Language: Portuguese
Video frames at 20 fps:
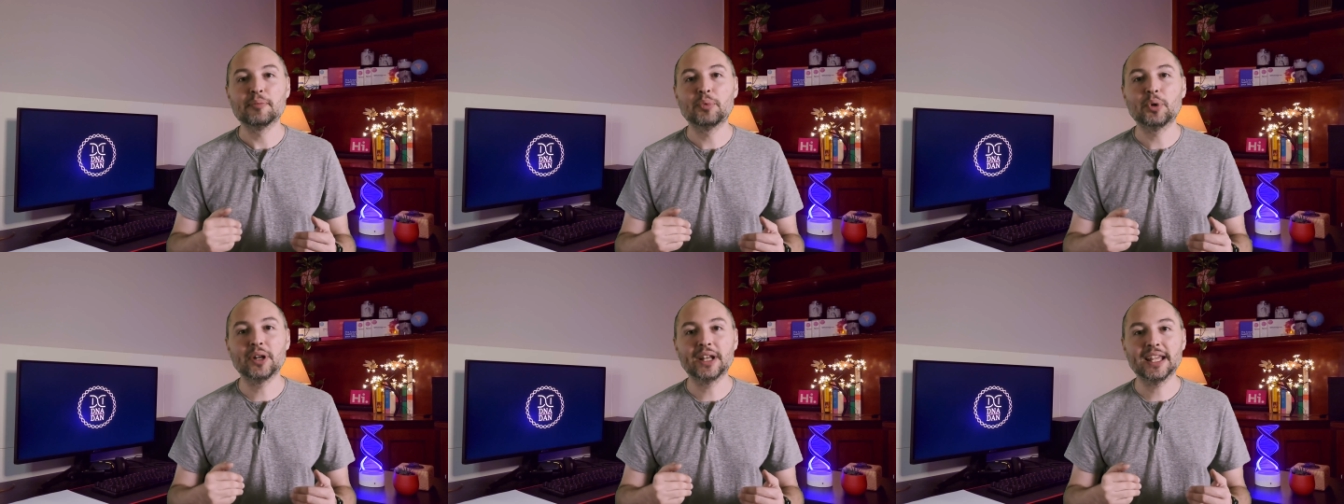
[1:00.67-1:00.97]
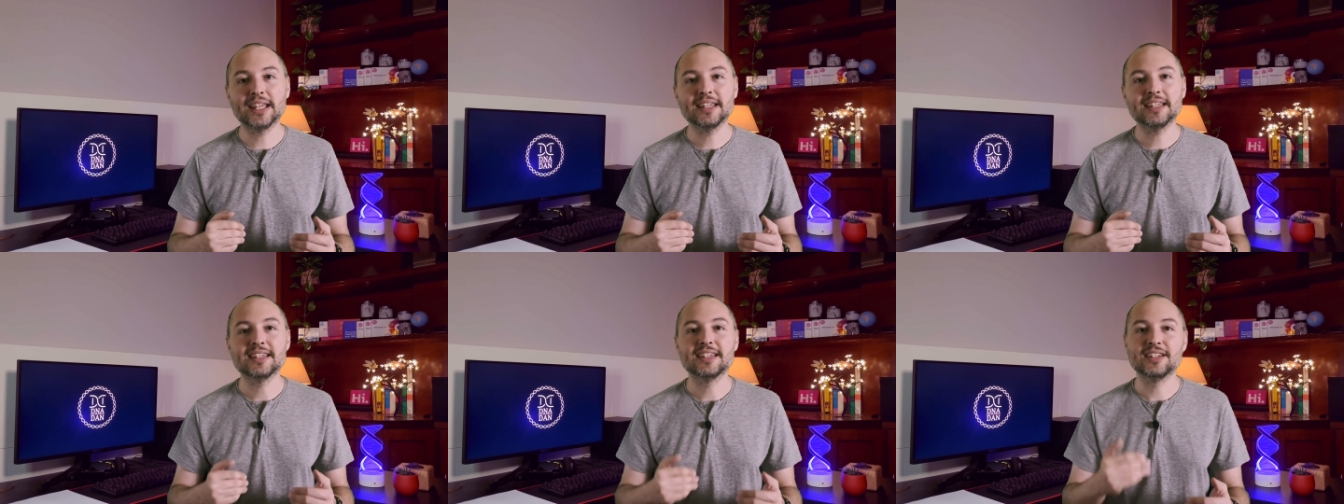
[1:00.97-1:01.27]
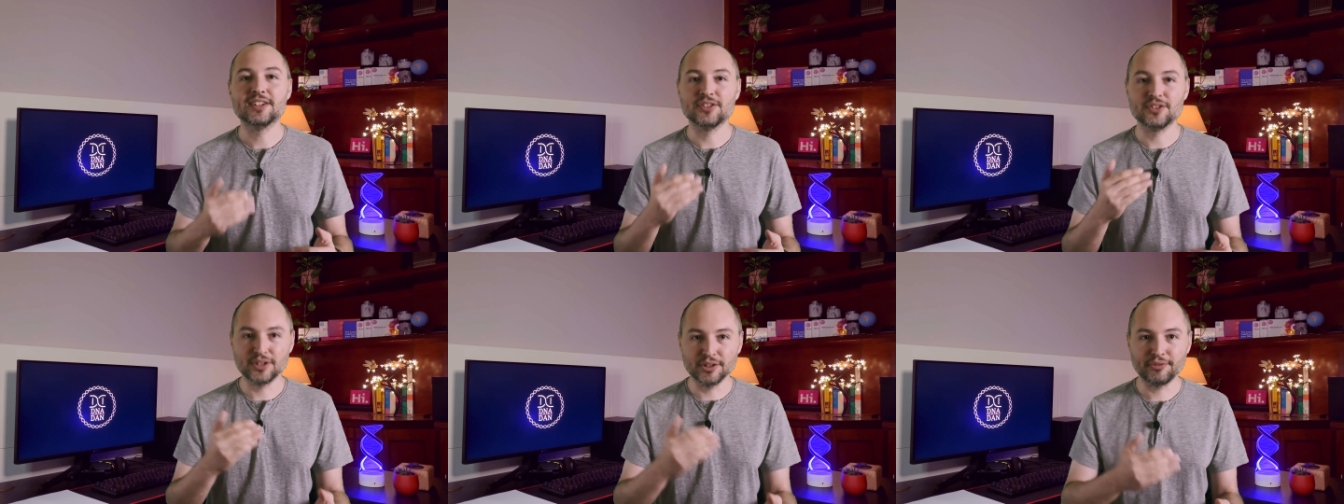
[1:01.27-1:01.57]
porém
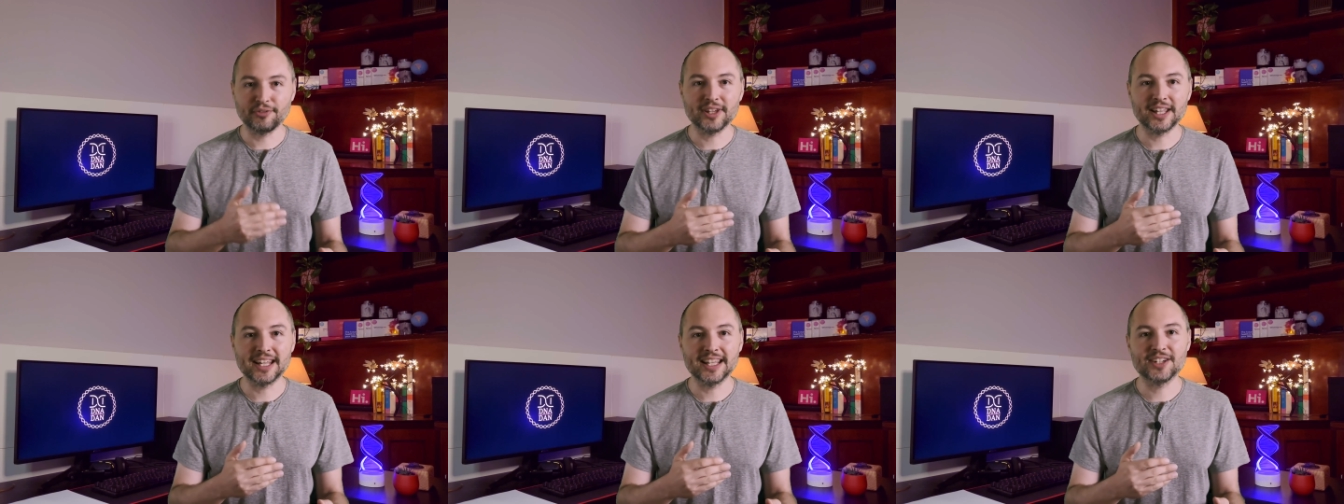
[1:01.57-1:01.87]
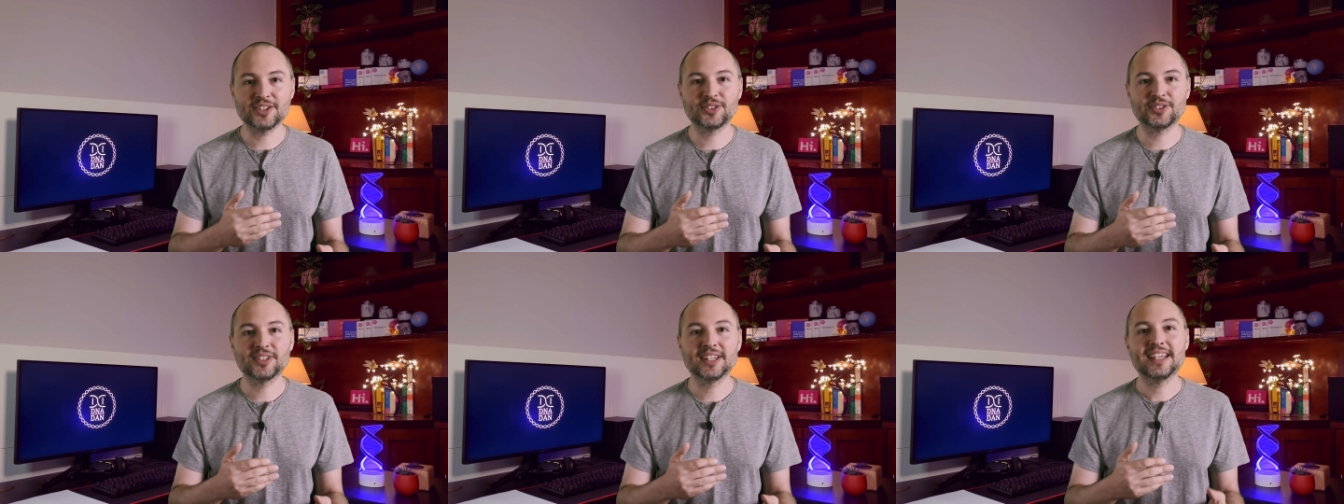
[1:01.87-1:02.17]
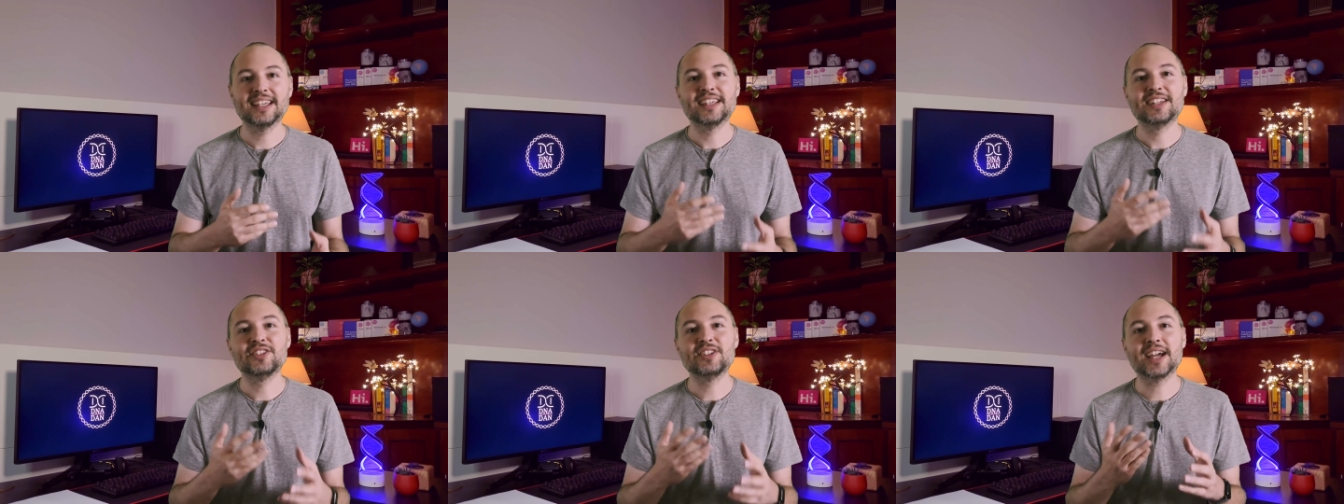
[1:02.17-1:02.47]

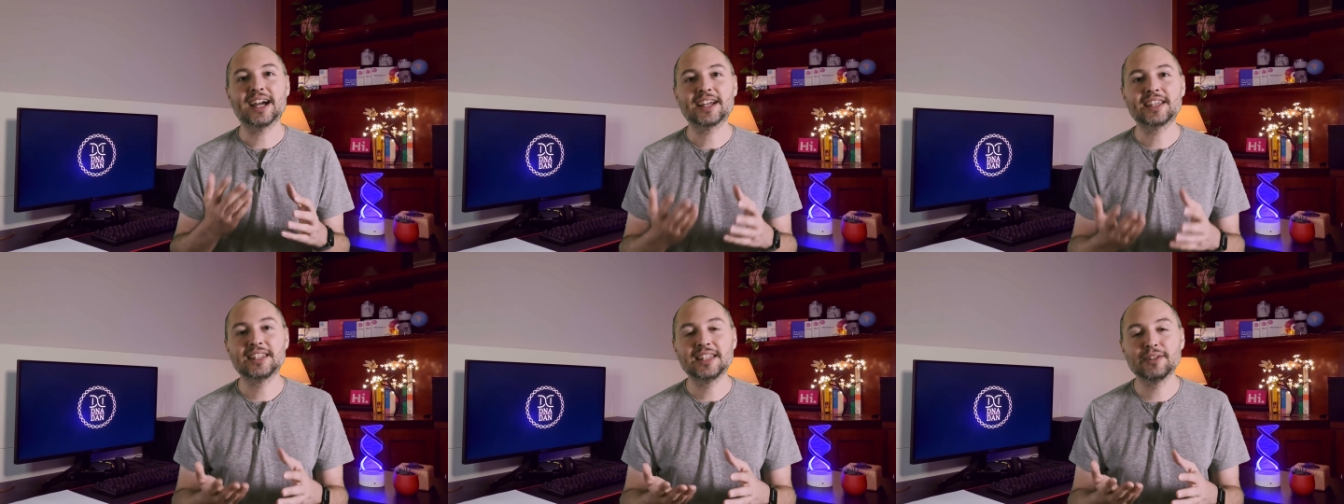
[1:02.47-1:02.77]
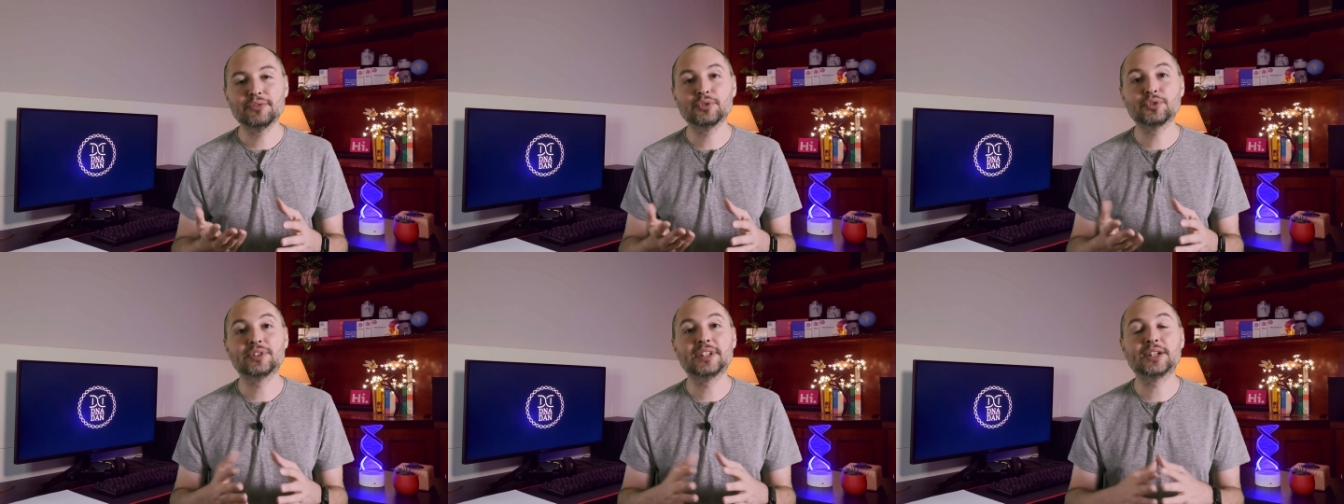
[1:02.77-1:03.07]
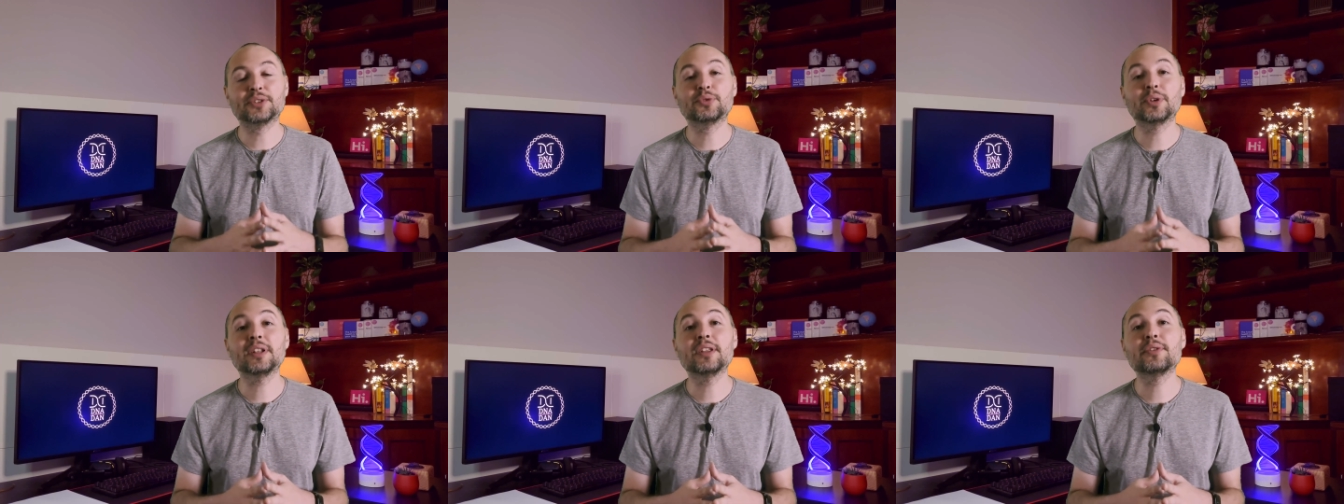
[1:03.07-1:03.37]
diferentes, de arquivos
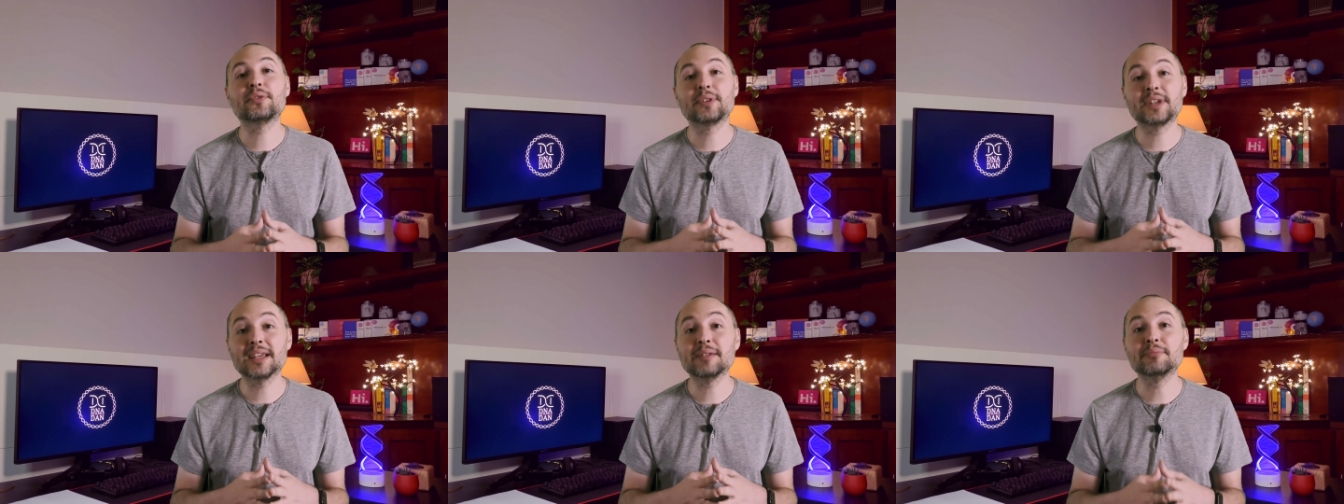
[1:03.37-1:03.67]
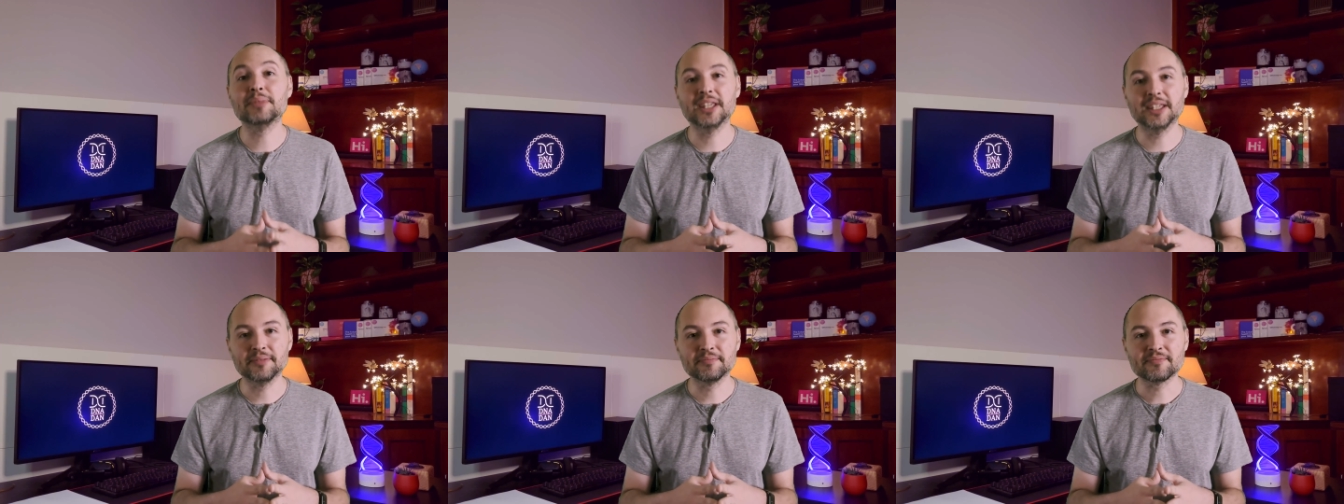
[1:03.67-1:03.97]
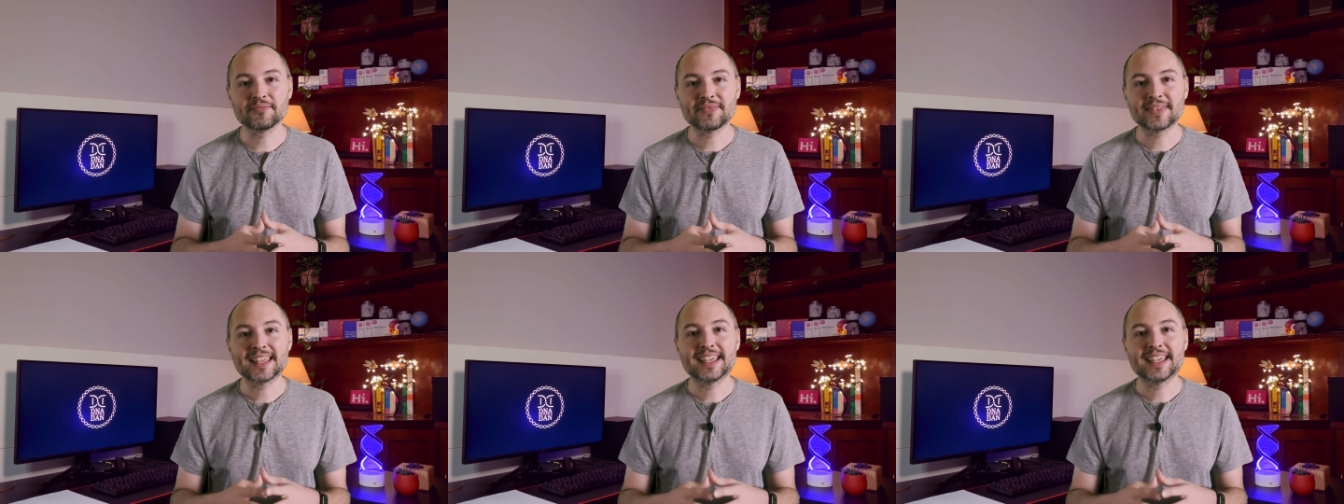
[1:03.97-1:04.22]
da 23andMe,